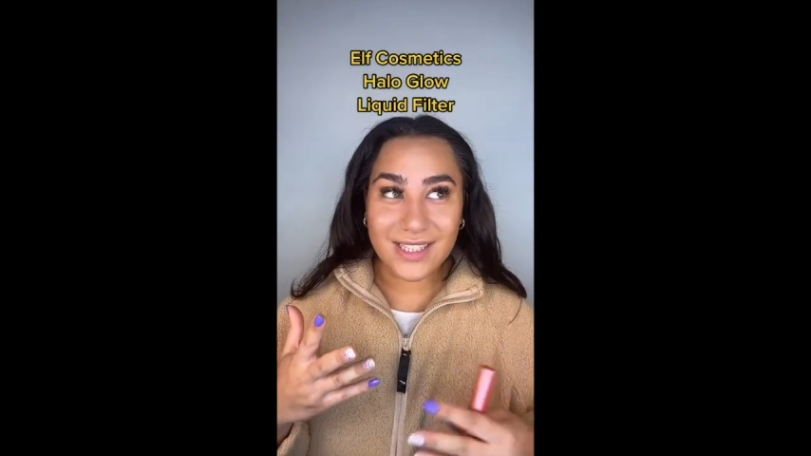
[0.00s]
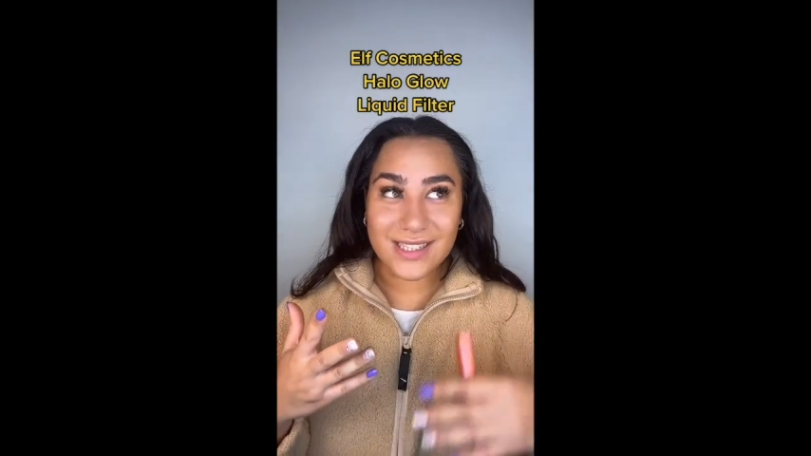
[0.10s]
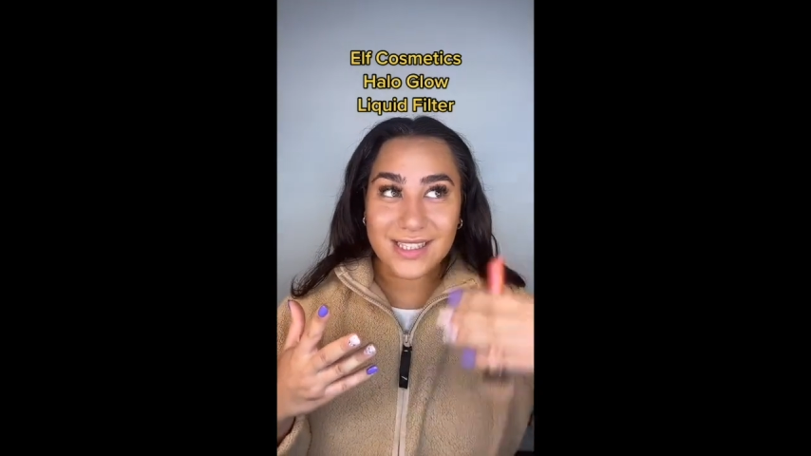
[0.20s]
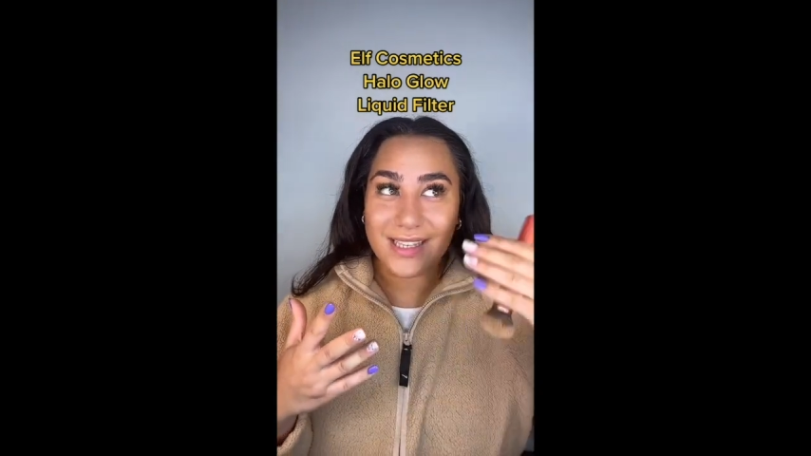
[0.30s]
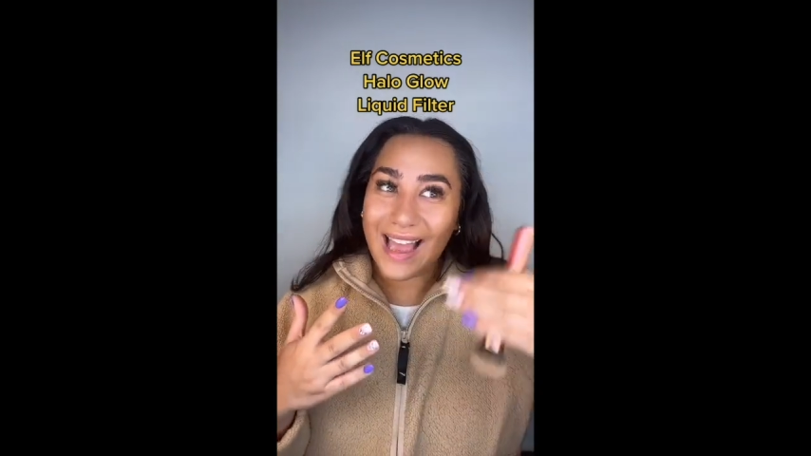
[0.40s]
dass
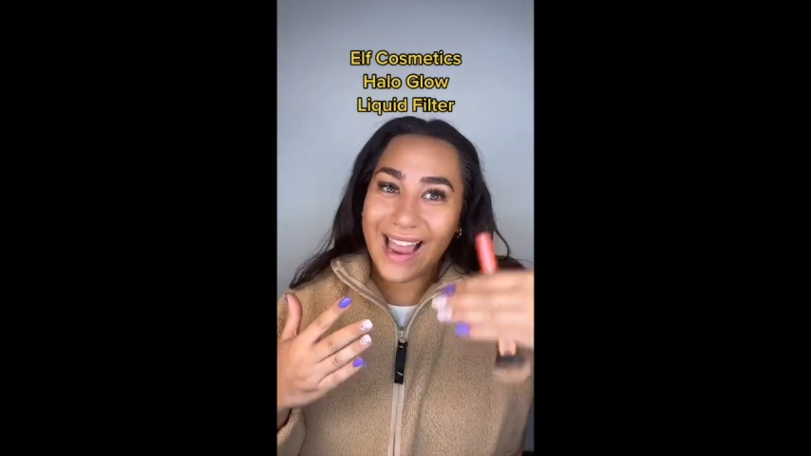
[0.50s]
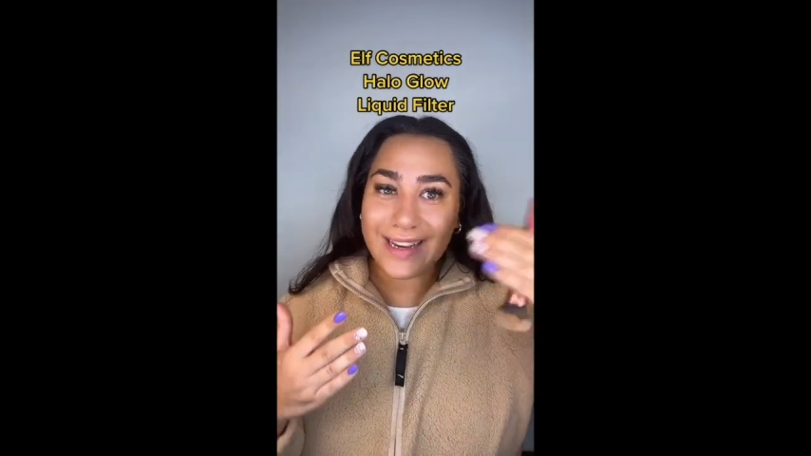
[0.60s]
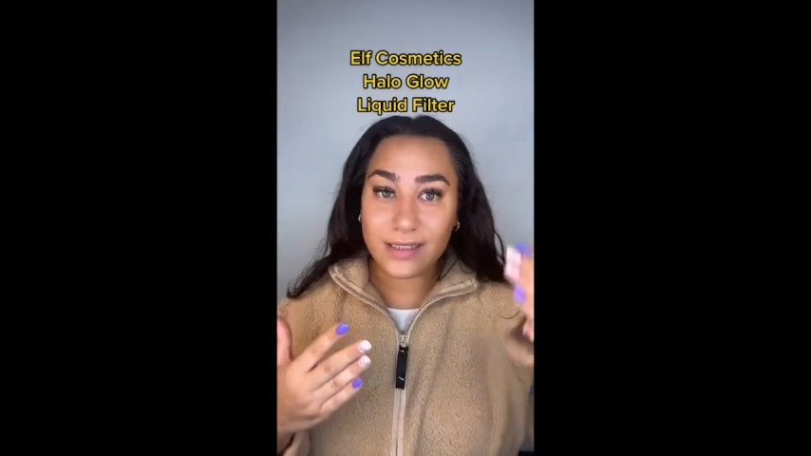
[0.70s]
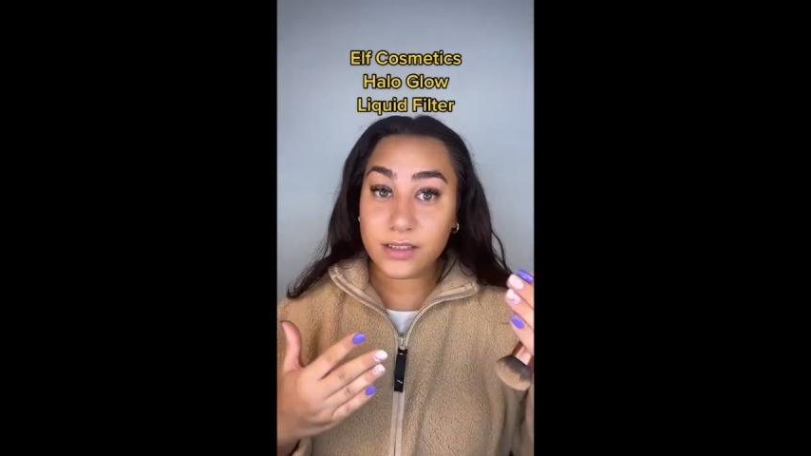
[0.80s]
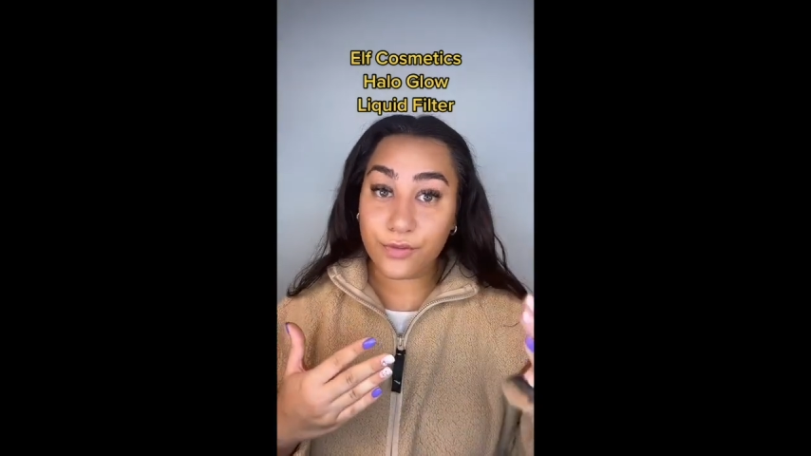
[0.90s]
die
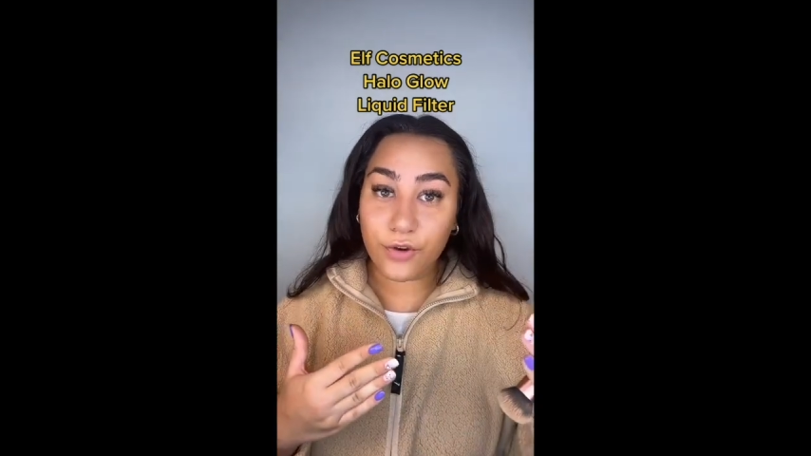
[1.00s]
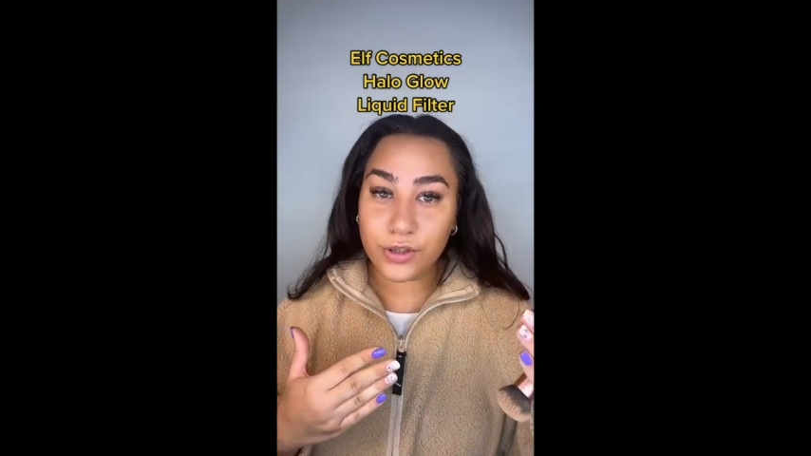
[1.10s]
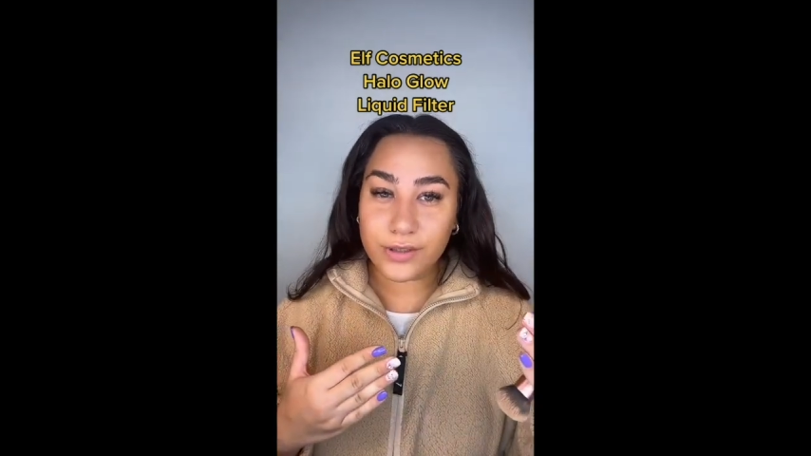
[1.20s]
eigentliche Freundin